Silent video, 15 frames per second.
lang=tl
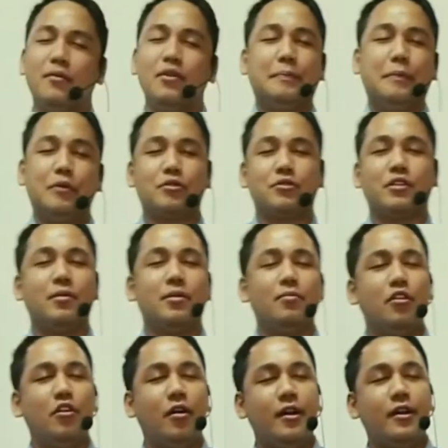yung puso. Sabi mo,
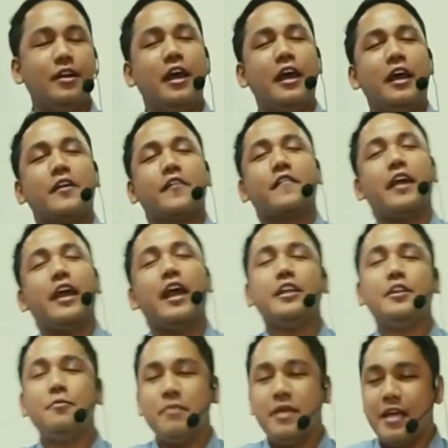Lord,
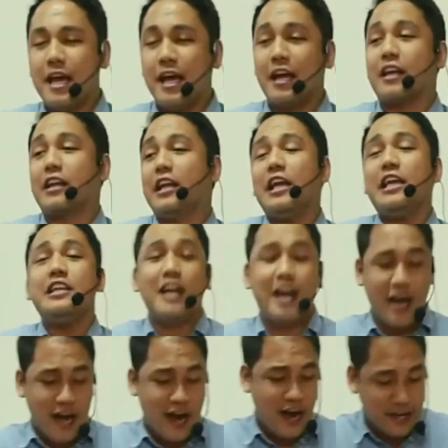create me a clean
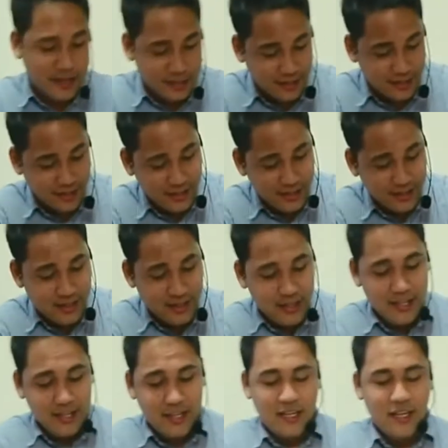heart,
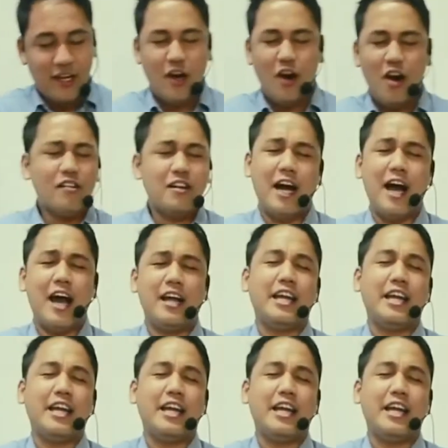O God,